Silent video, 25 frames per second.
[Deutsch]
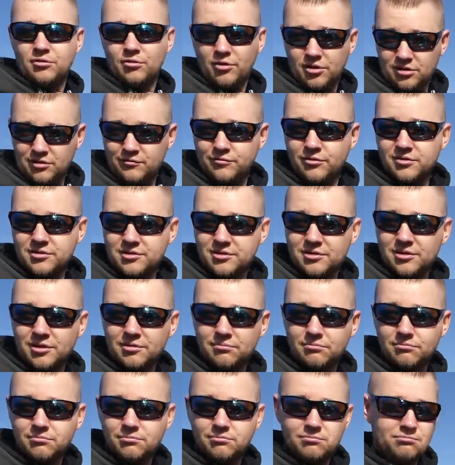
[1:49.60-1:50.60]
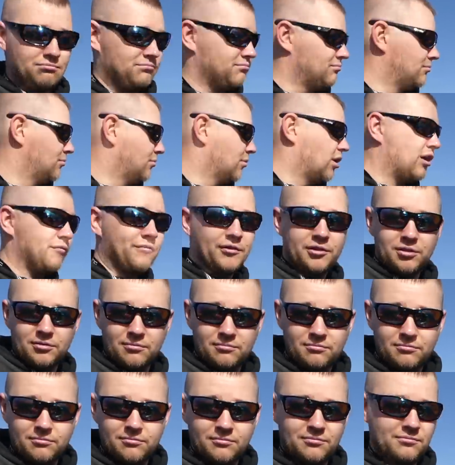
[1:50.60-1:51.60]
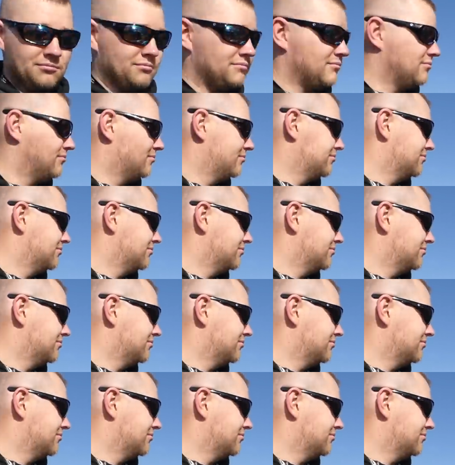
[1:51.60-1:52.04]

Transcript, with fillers: heute funktionieren. Hoffe ich. Ja, da bin